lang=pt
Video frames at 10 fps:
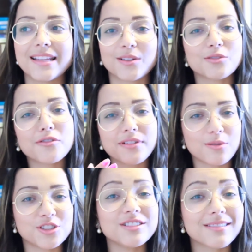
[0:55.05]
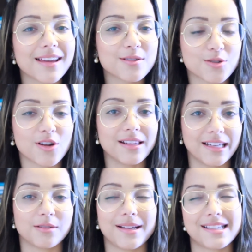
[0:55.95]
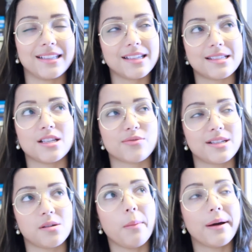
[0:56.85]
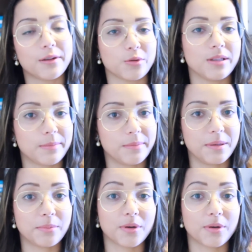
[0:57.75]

Então, eu não vou ficar o dia inteiro só lendo, mas ainda assim, isso vai ser uma maratona pra mim,